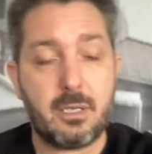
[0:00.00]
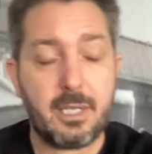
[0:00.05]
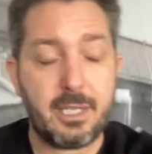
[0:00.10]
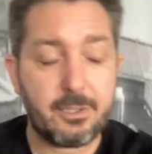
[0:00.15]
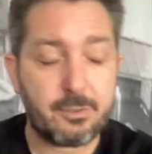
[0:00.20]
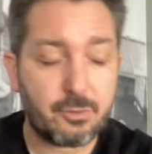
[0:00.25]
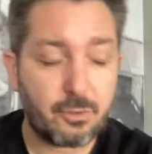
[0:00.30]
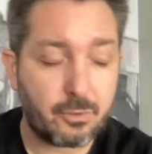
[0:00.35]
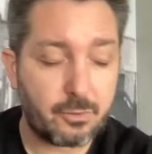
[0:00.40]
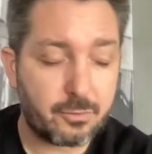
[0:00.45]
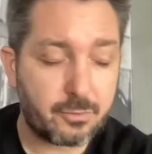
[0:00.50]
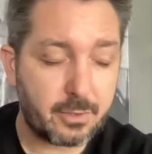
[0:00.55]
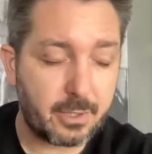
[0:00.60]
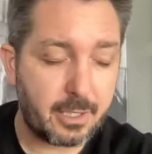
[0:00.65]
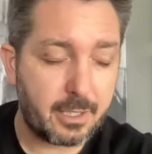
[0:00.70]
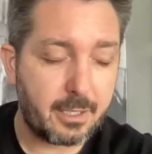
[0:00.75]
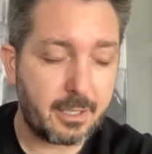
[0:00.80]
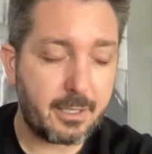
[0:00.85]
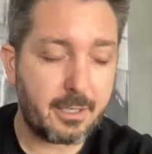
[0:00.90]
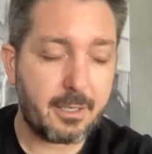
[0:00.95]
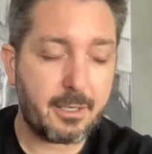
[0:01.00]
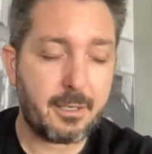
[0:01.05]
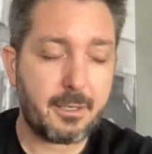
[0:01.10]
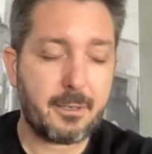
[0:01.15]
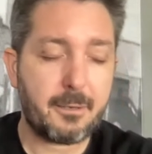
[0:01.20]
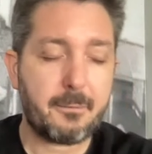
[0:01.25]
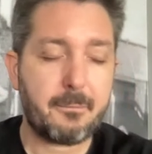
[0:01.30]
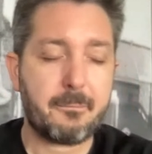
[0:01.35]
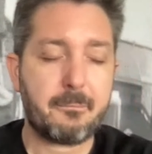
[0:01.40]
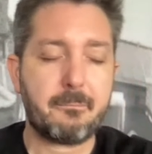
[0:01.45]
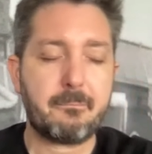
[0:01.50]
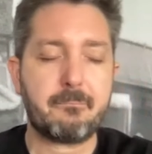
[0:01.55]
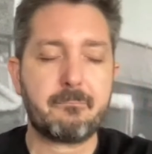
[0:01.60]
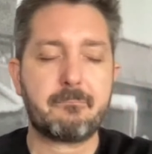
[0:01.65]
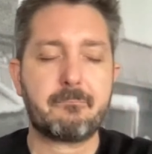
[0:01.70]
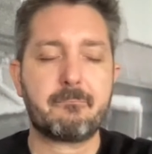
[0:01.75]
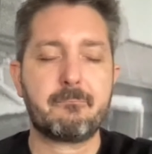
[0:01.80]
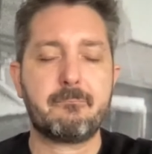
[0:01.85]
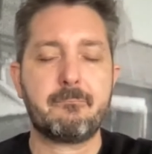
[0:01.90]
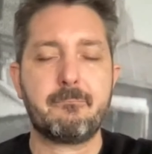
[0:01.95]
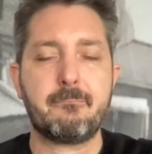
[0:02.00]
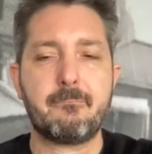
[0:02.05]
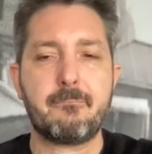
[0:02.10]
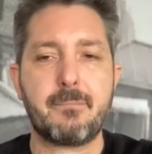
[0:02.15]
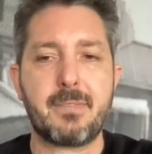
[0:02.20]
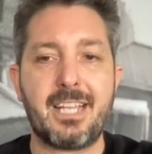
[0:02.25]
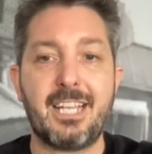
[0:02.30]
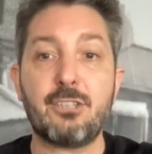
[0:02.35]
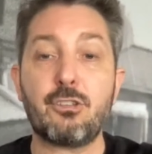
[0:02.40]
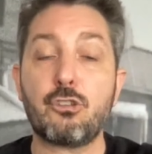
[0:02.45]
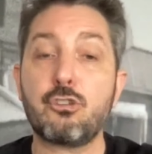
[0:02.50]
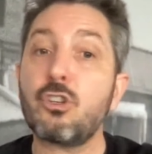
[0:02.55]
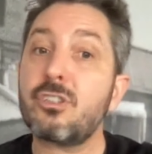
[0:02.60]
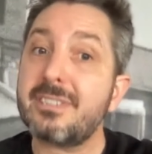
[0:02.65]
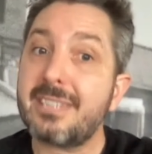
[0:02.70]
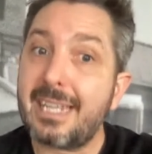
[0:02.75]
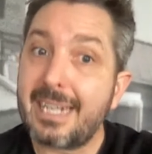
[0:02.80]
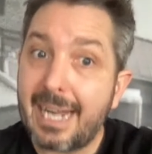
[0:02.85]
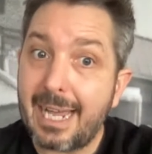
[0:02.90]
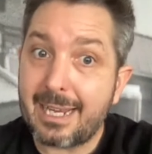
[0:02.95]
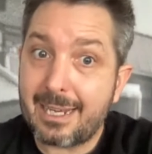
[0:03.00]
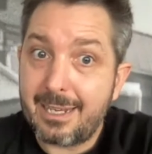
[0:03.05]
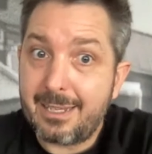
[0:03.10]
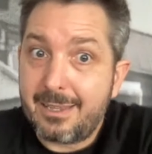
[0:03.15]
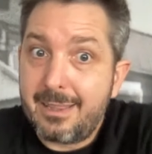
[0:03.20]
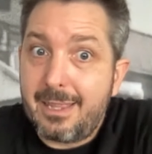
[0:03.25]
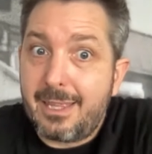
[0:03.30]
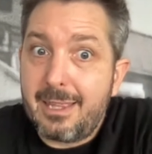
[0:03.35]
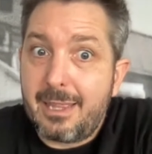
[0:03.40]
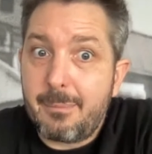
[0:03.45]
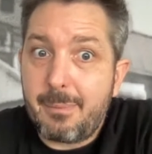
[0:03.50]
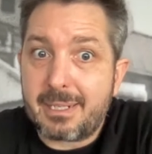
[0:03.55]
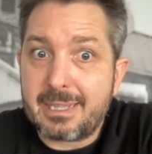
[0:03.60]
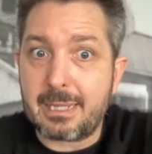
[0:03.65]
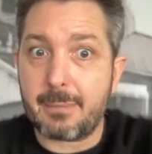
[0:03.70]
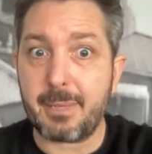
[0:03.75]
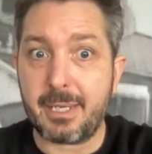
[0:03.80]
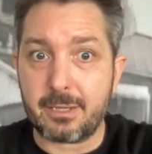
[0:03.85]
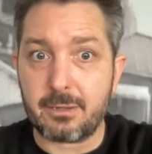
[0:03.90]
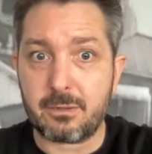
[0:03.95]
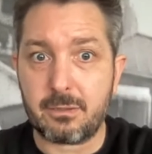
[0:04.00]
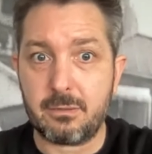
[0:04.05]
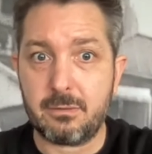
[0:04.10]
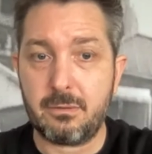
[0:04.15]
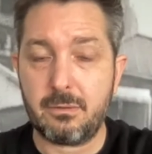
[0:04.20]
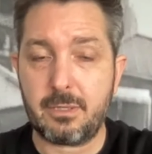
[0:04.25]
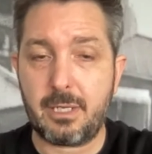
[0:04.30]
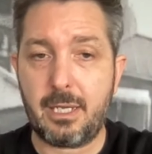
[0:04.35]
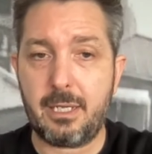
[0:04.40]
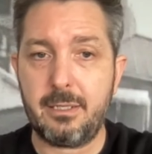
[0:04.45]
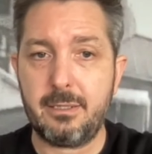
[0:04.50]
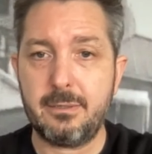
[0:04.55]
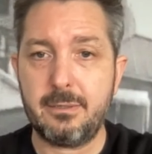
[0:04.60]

esos, eh, esos octanajes de departamento, ¿ok?